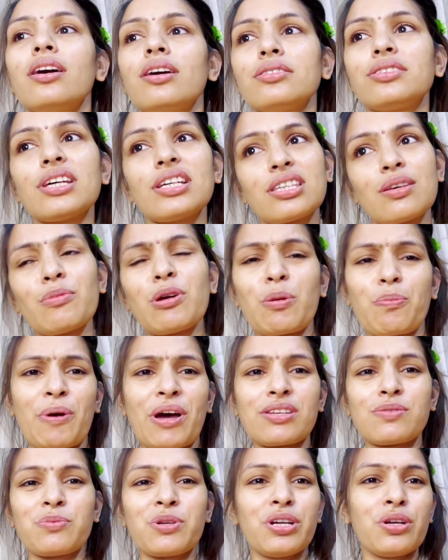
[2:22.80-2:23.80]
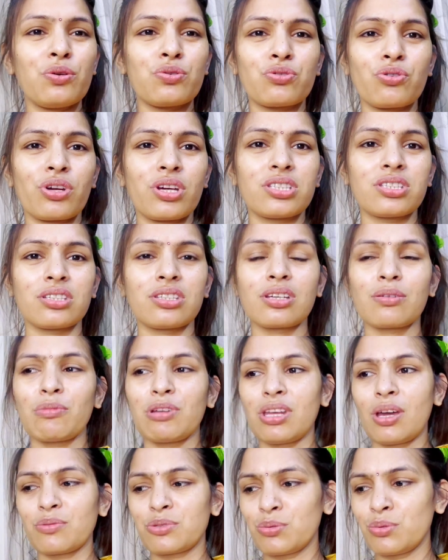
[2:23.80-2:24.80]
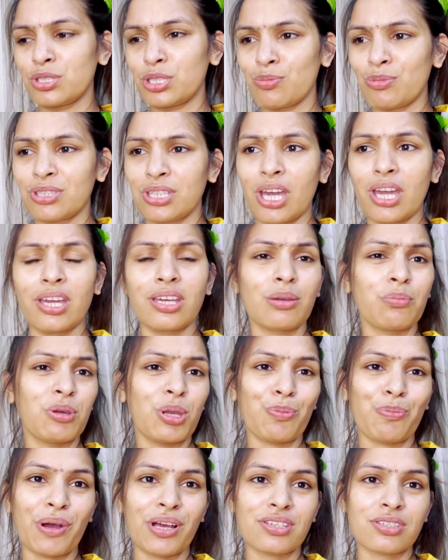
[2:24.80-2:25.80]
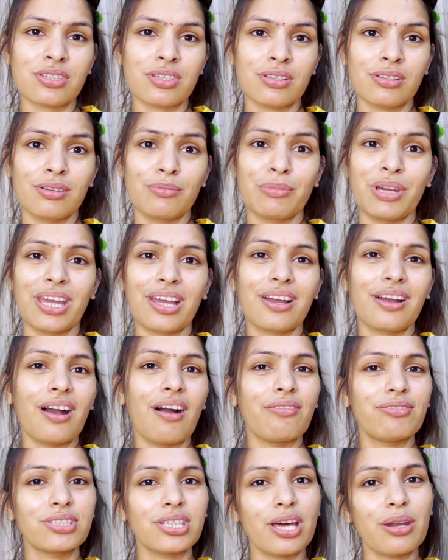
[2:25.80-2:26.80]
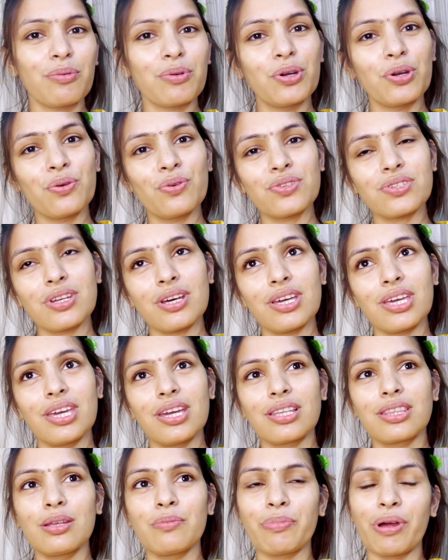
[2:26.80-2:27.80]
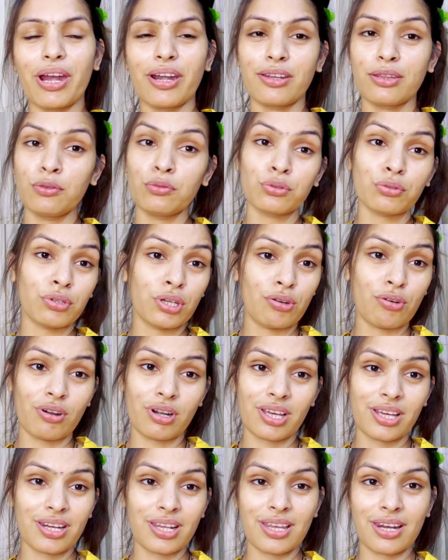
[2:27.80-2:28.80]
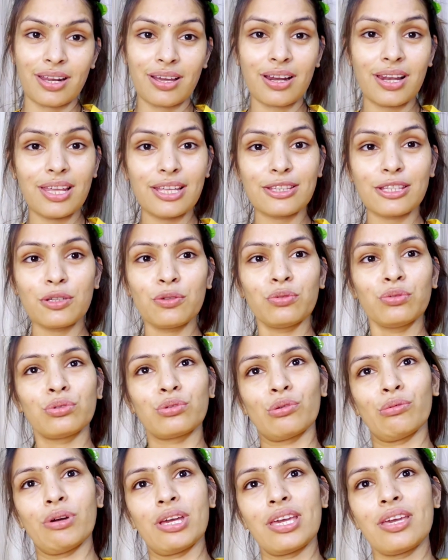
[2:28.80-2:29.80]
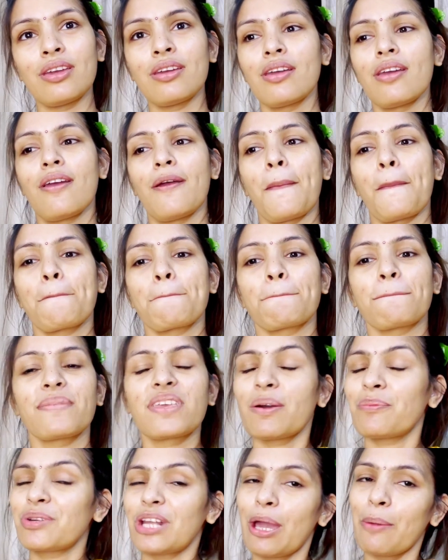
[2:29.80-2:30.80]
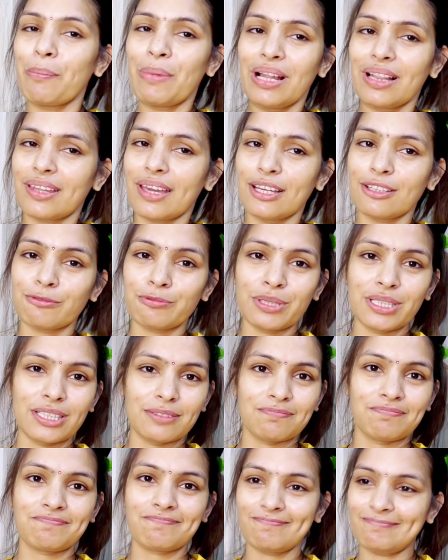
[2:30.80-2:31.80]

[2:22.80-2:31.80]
जैसे मेरे पास वीडियोज होंगे जैसा कि मैंने आप सभी से बताया कि मेरे पास मैं काफ़ी सारे वीडियोज ना एक दिन बैठती हूँ तो रिकॉर्ड करके रख लेती हूँ तो वही जब टाइम मिलता है तो मैं